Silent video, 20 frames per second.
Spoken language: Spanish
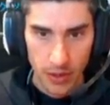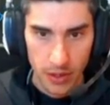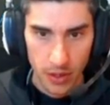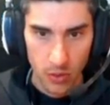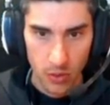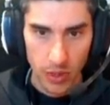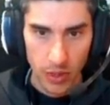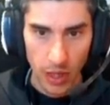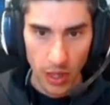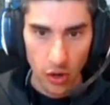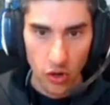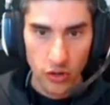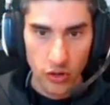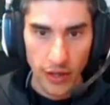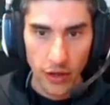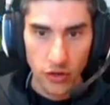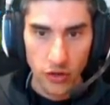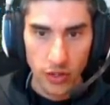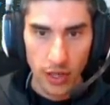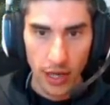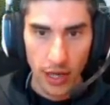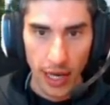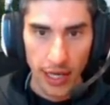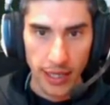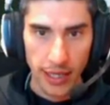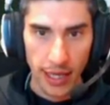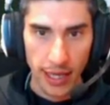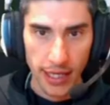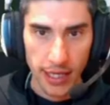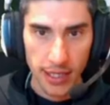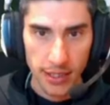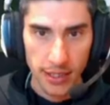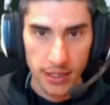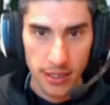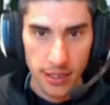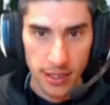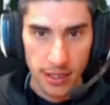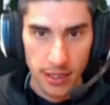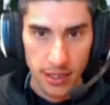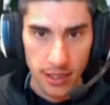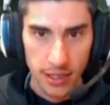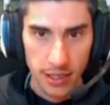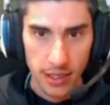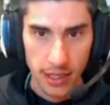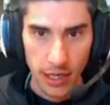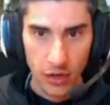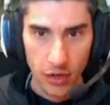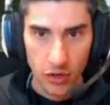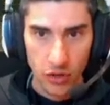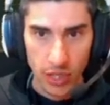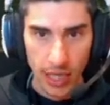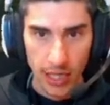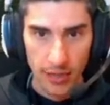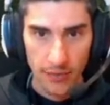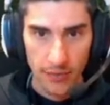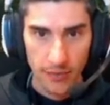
Cuidado con los daños de caída, ¿eh? Que los hay